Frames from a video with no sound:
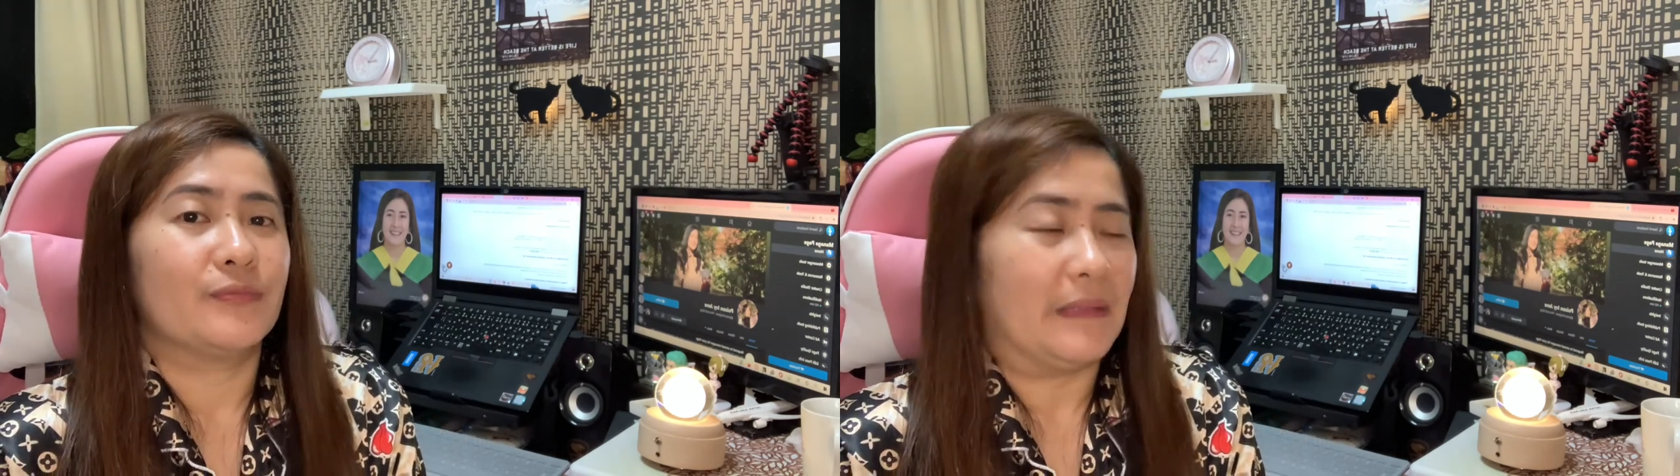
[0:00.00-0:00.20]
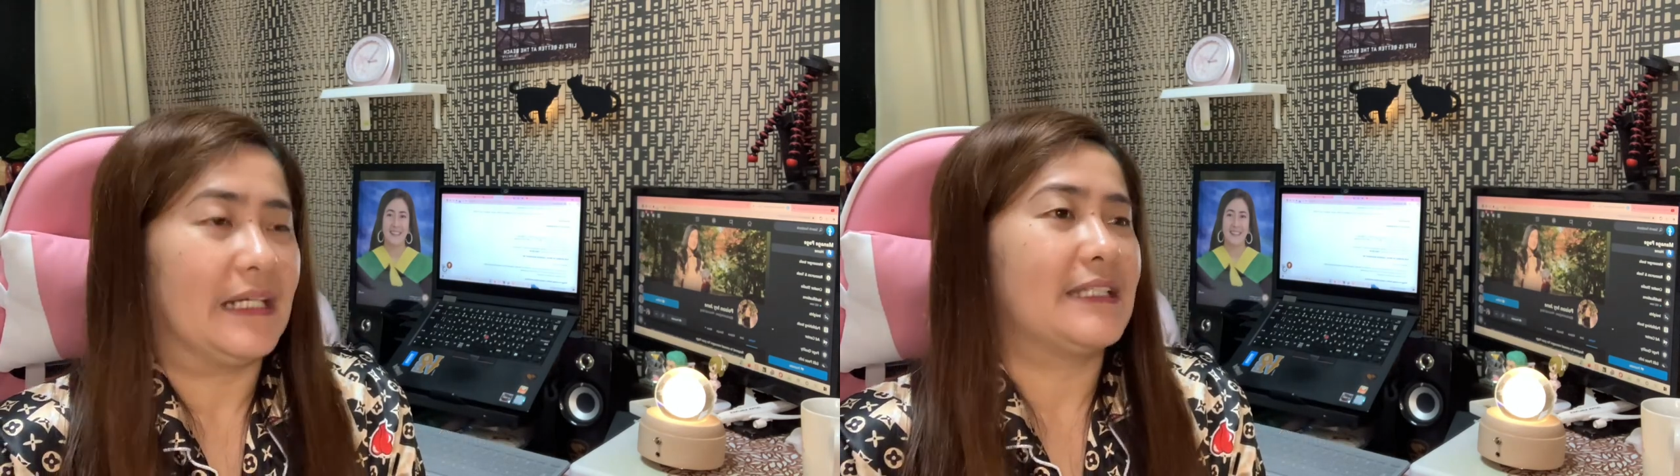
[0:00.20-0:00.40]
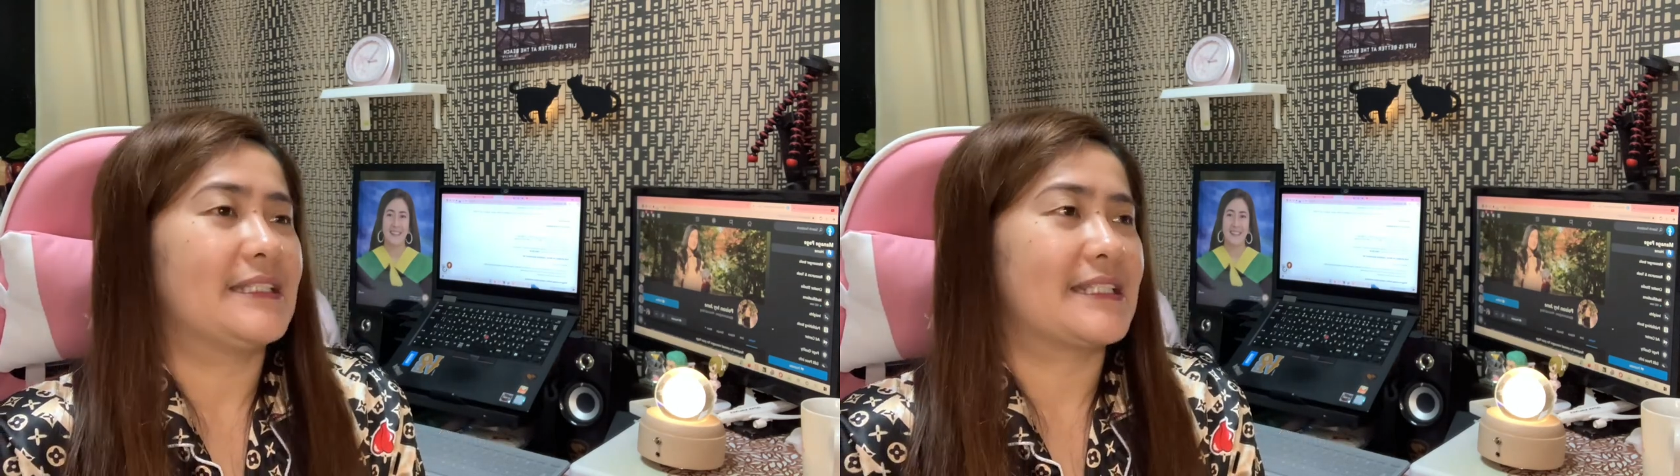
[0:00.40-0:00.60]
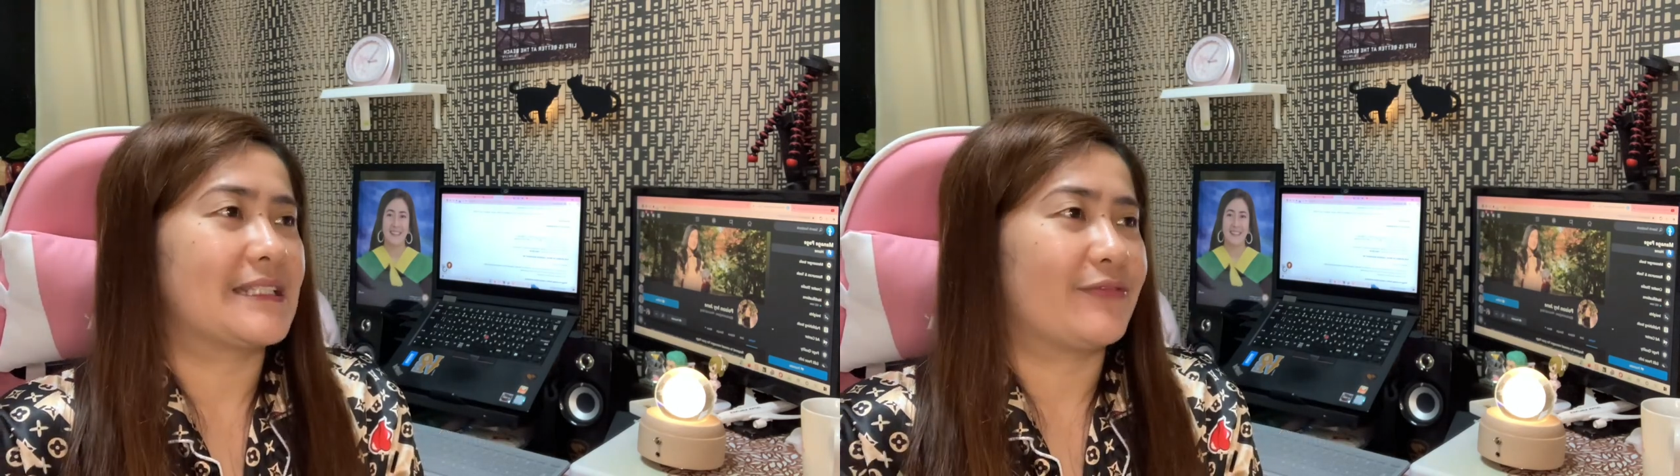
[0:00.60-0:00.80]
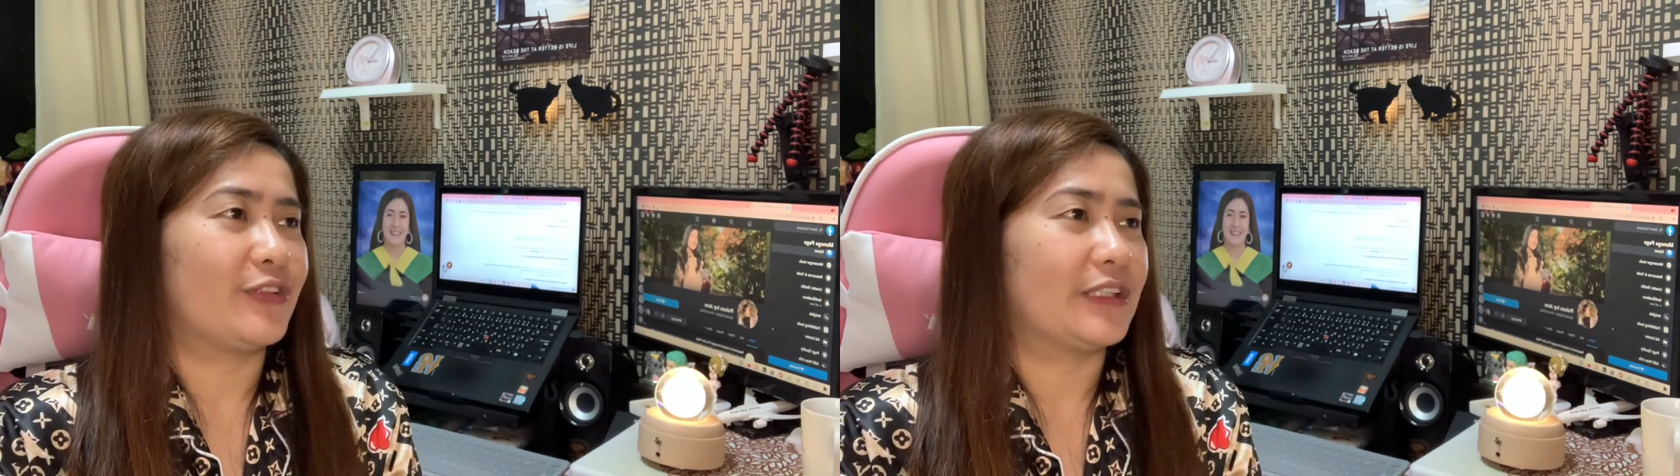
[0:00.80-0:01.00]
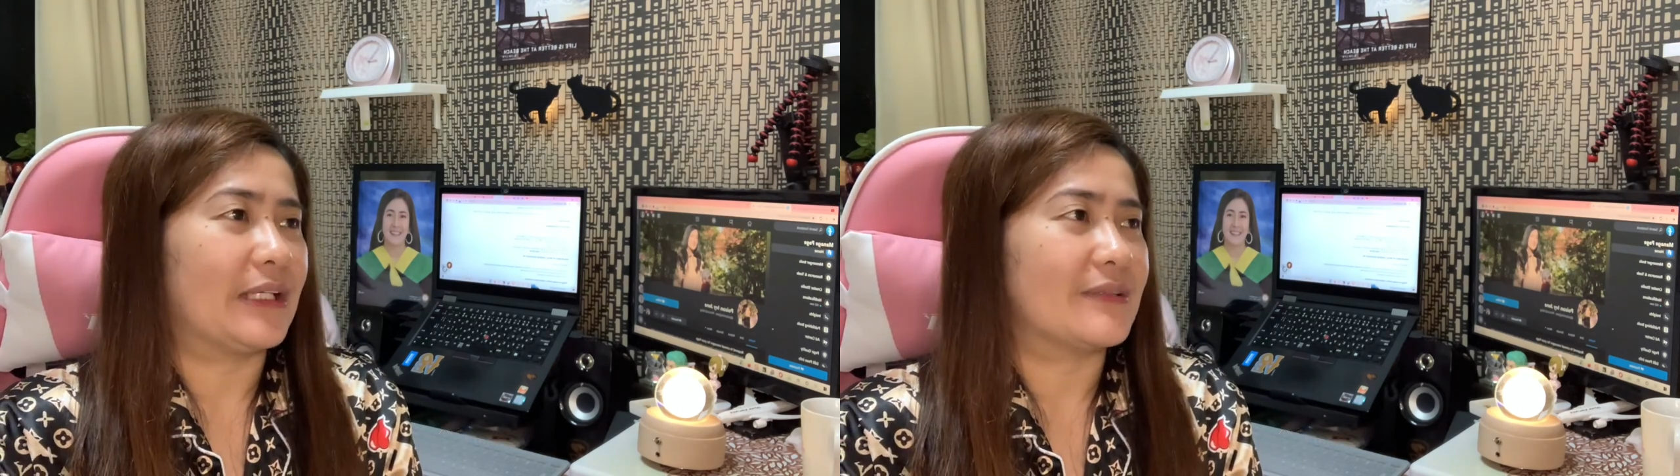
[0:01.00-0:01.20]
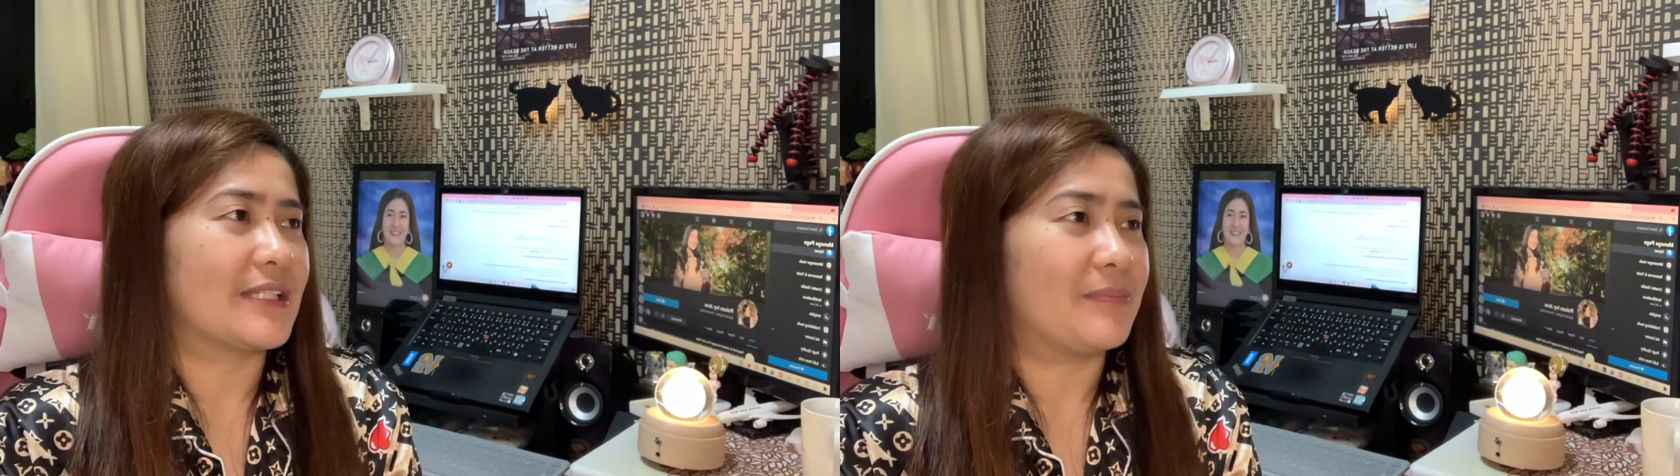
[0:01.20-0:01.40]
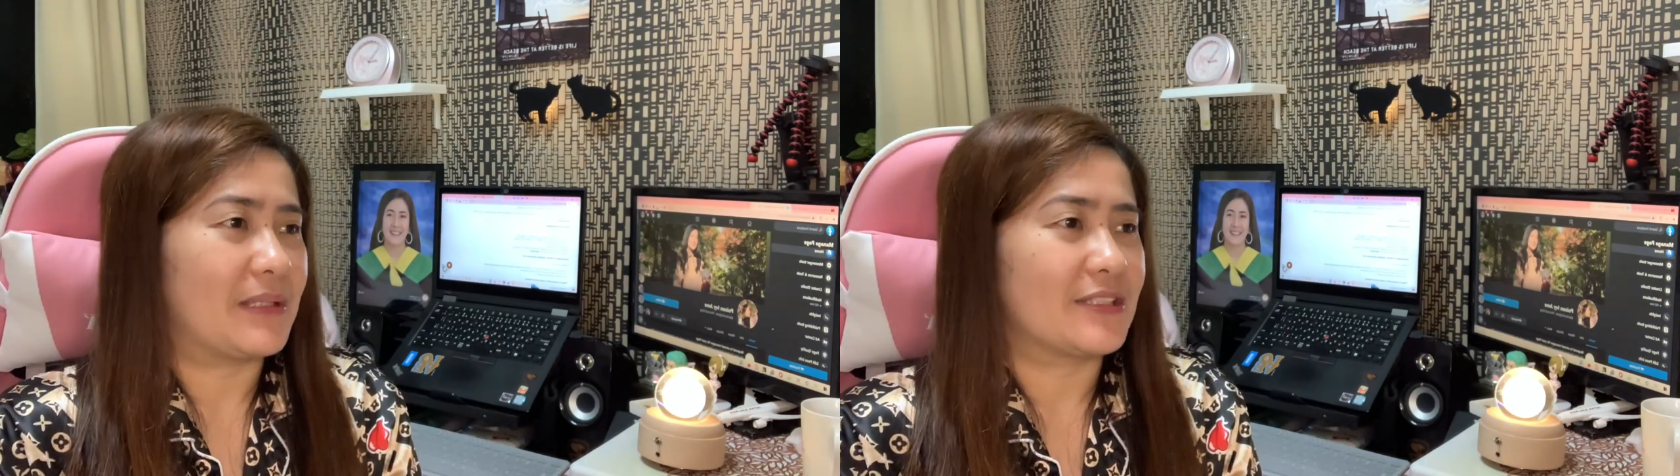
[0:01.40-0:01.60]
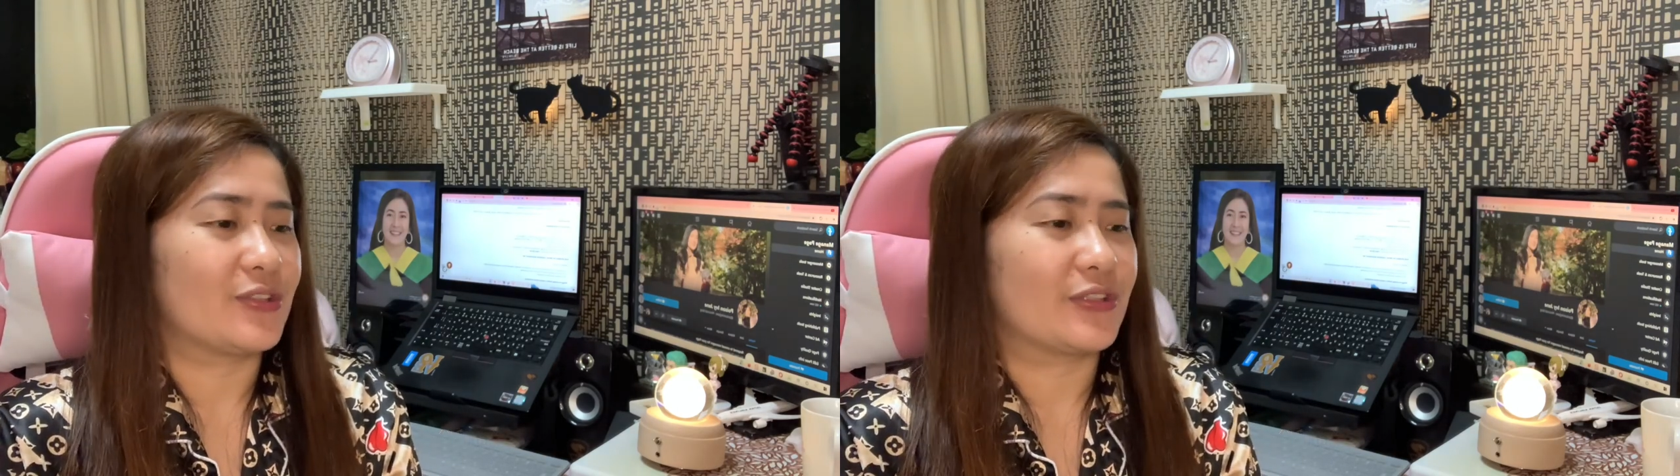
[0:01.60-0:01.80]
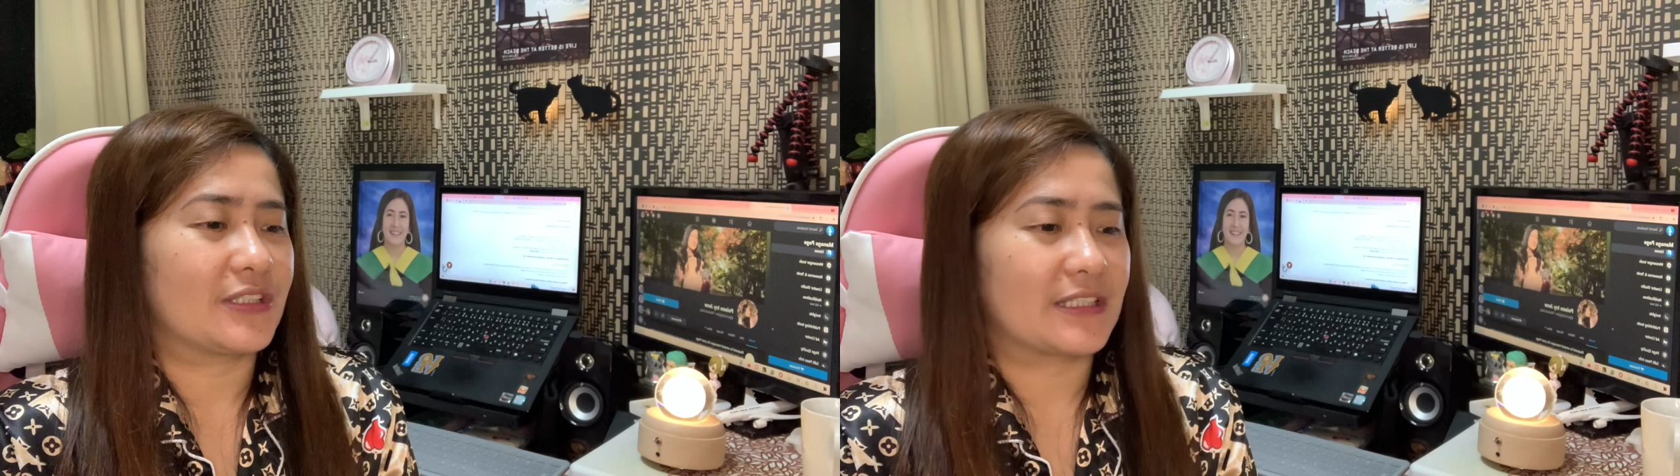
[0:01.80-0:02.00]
Bakit 64,000 pesos?